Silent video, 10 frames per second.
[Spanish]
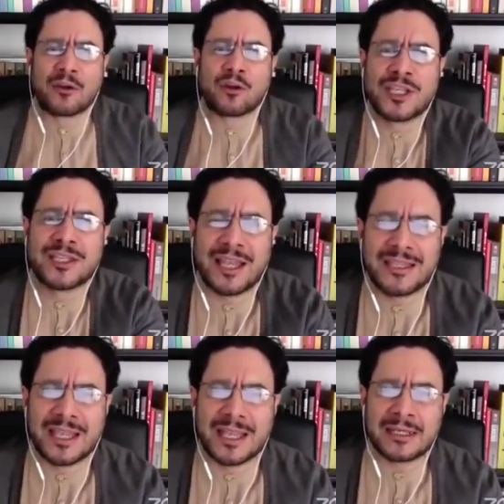noche de
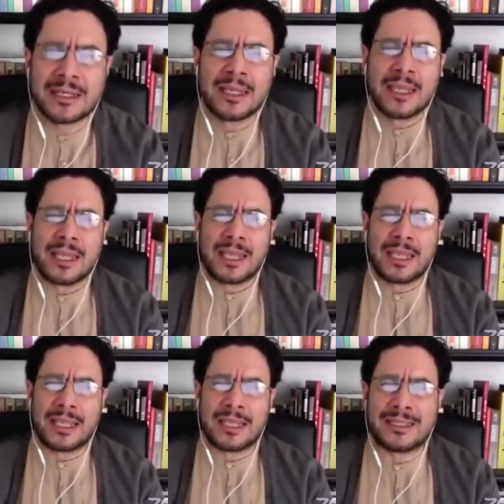ayer,
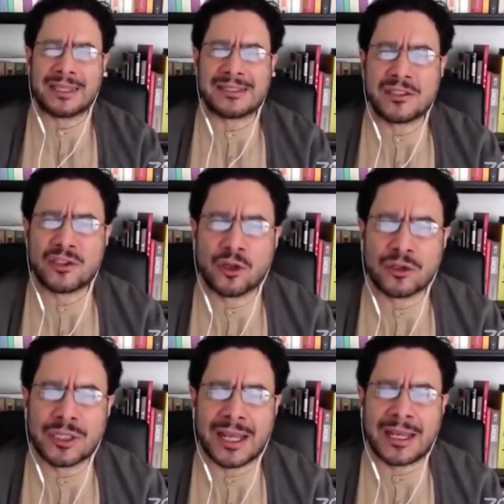eh,
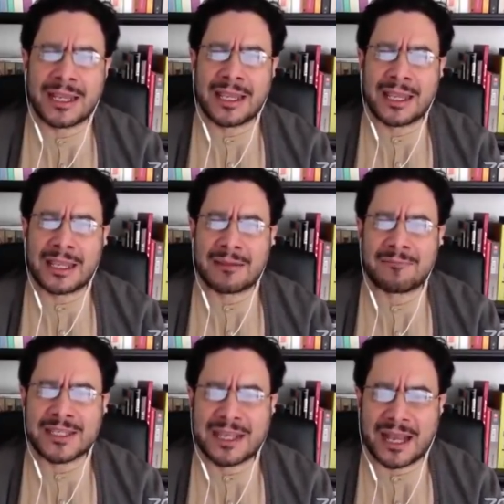decisión del eh,
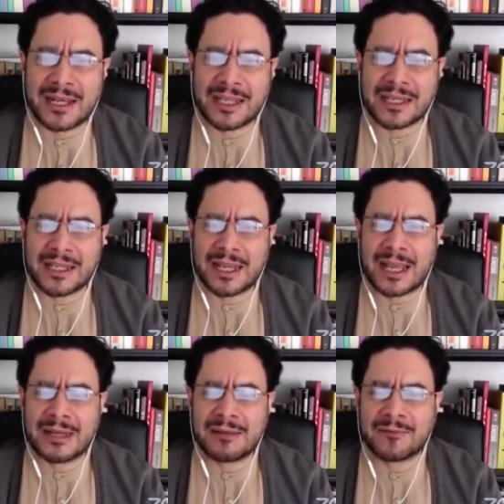fiscal
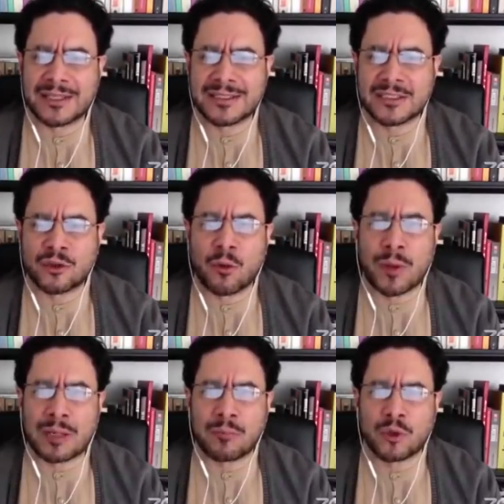general Francisco
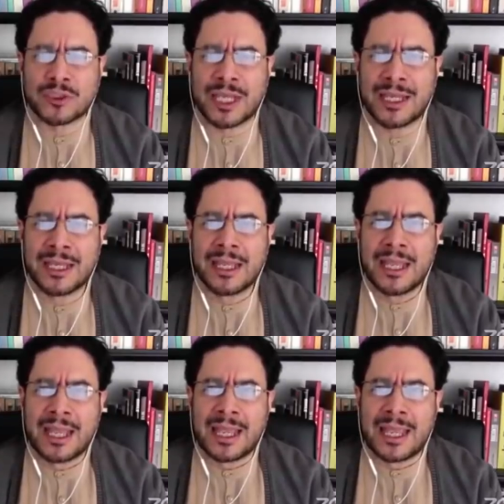Barbosa,
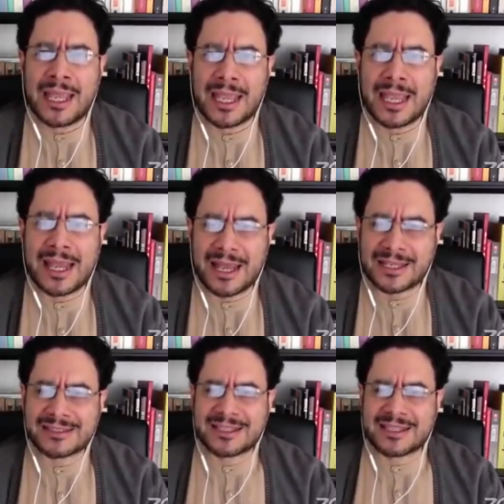eh, en
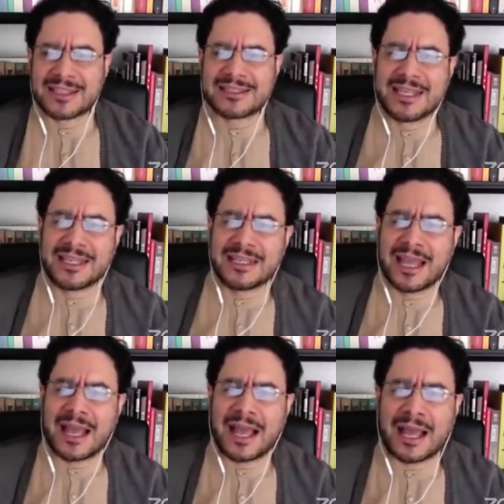la que se
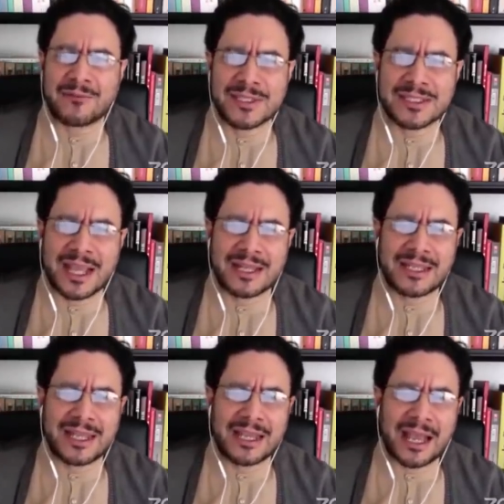designa al fiscal
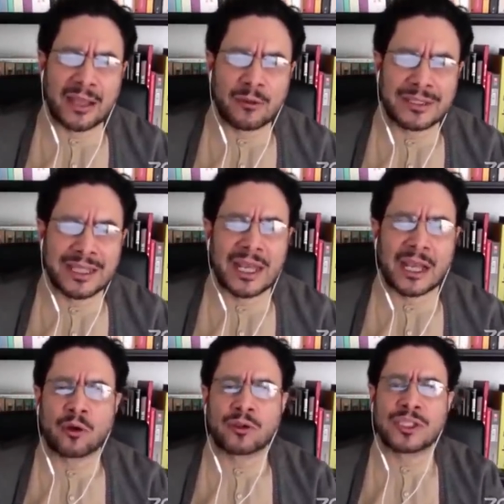delegado ante la
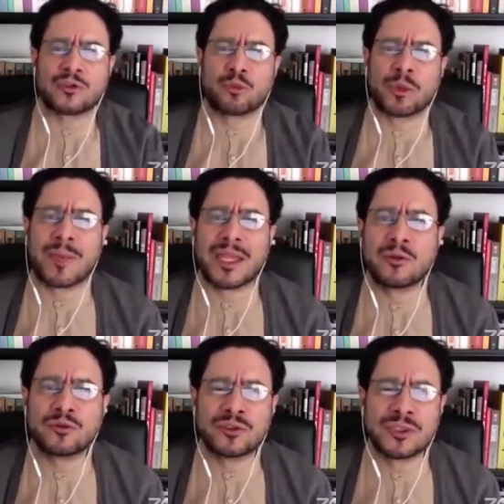Corte Suprema de
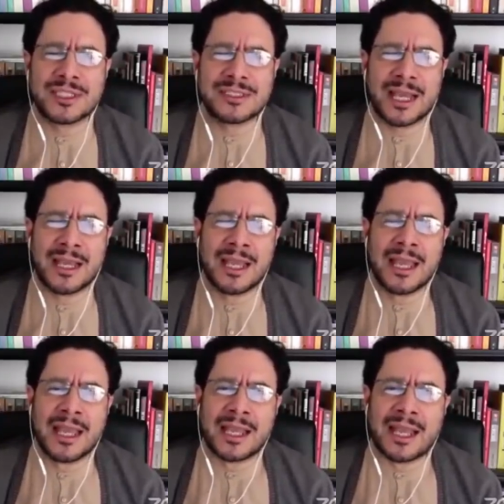Justicia,
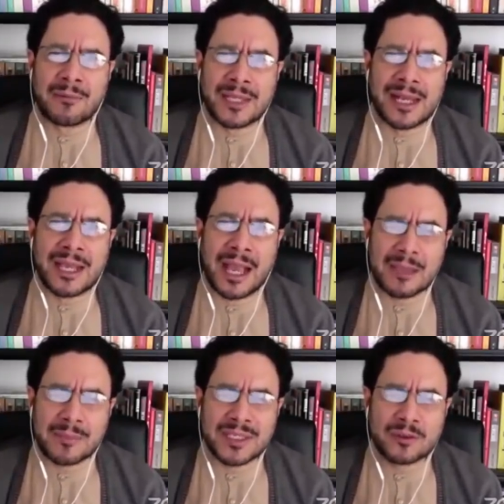Gabriel
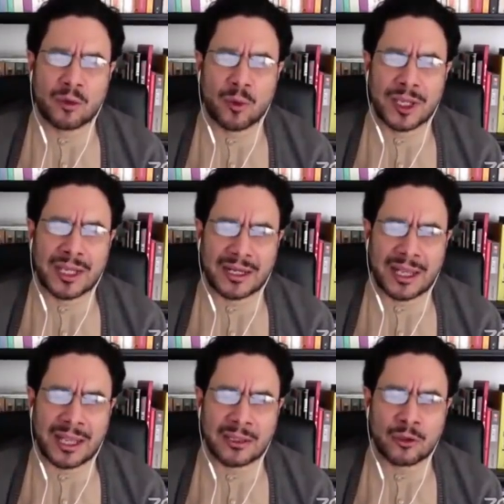Jaimes, como
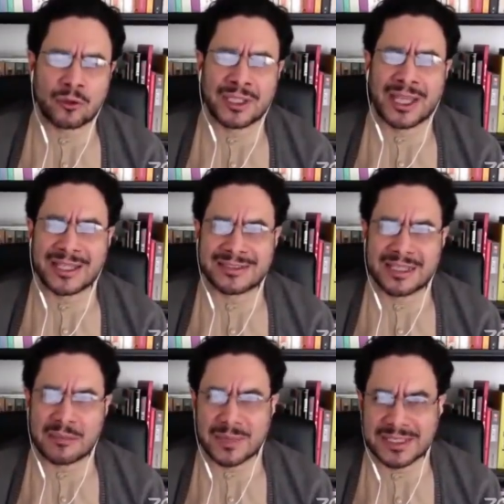encargado de
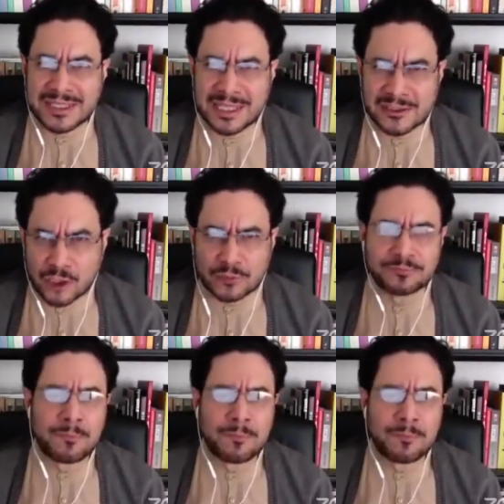esta investigación.